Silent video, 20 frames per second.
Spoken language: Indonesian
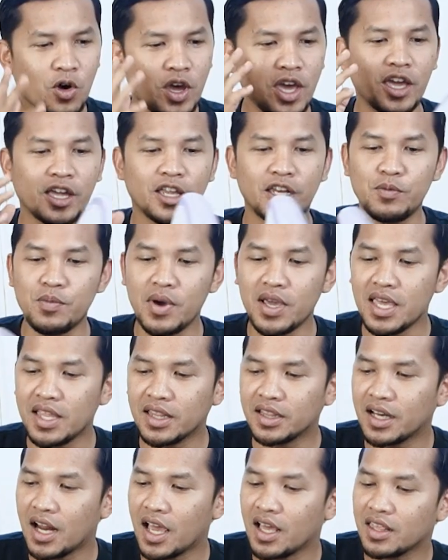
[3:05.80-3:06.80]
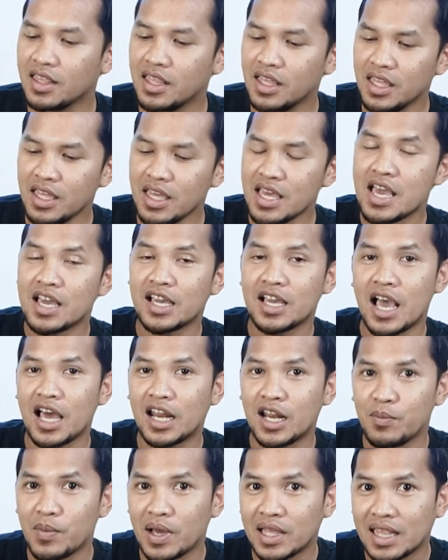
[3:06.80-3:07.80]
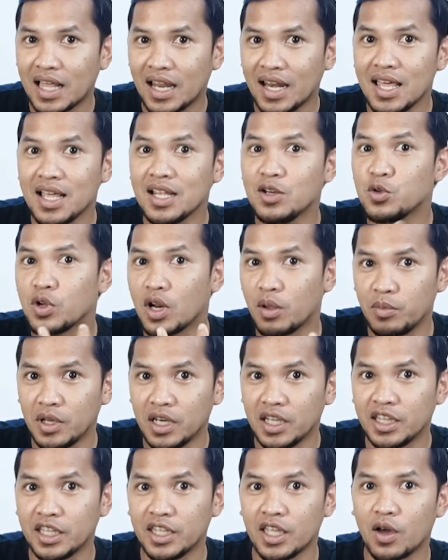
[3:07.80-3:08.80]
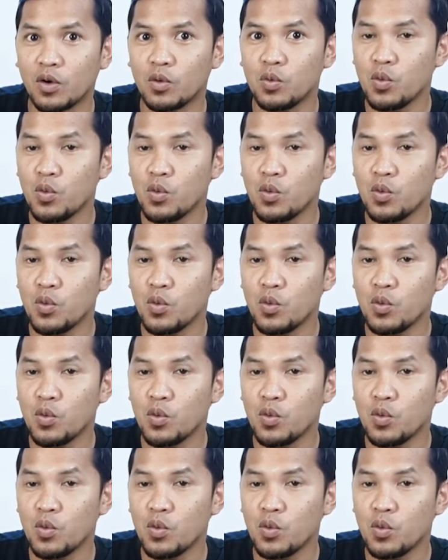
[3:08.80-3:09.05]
oke okay, di bagian traksi nggak ada masalah durability-nya